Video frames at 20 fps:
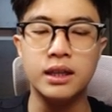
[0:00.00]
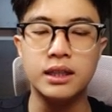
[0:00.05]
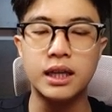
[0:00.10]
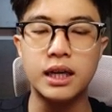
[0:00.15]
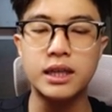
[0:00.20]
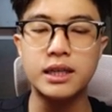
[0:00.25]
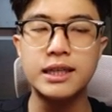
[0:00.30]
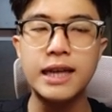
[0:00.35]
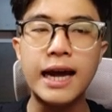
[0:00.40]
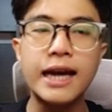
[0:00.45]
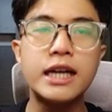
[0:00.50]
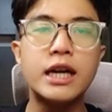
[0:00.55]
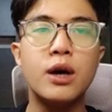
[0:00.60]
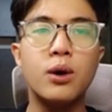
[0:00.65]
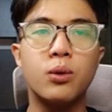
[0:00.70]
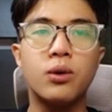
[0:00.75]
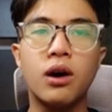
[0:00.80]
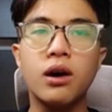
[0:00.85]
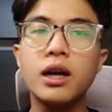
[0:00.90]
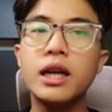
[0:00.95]
thì đây đều
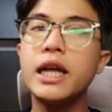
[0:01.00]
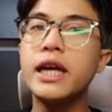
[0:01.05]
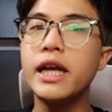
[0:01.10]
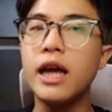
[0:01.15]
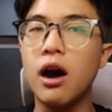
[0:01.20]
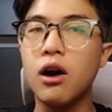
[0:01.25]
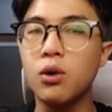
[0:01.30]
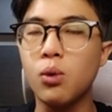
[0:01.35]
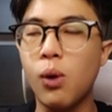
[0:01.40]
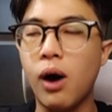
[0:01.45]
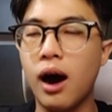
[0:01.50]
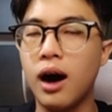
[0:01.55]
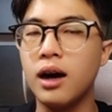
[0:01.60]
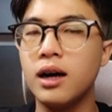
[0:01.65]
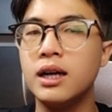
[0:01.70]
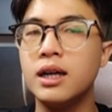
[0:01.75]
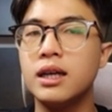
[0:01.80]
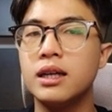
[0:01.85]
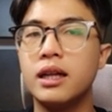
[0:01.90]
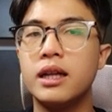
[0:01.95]
có cái lý do của họ
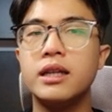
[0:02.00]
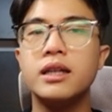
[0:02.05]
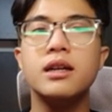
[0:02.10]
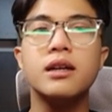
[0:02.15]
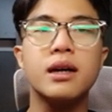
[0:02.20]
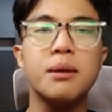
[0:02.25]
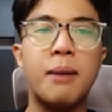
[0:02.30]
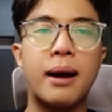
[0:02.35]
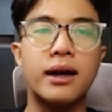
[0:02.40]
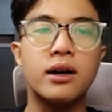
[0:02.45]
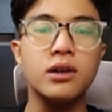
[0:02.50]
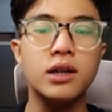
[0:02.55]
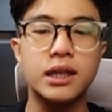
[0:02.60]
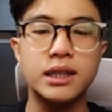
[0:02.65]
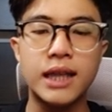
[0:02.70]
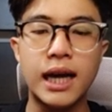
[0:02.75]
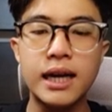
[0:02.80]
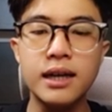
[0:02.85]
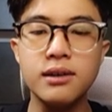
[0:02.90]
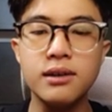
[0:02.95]
thì như các bạn có thể
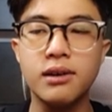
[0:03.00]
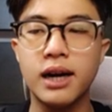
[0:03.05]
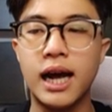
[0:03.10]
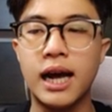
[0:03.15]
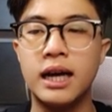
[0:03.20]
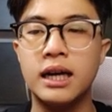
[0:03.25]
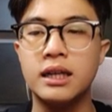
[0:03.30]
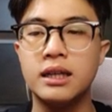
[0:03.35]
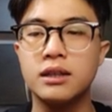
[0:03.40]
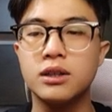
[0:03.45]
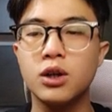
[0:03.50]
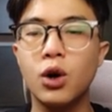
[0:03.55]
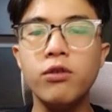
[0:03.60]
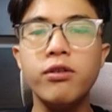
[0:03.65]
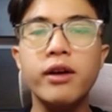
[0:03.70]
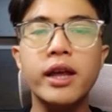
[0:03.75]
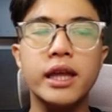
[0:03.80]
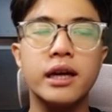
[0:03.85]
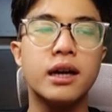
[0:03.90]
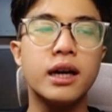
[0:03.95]
thấy được là đối
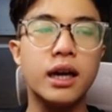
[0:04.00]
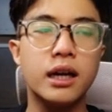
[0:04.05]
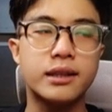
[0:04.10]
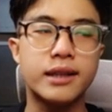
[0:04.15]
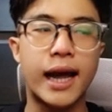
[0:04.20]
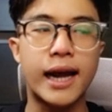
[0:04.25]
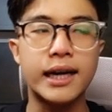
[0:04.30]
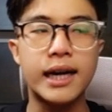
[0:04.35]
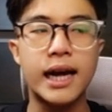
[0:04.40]
với những cái nền tảng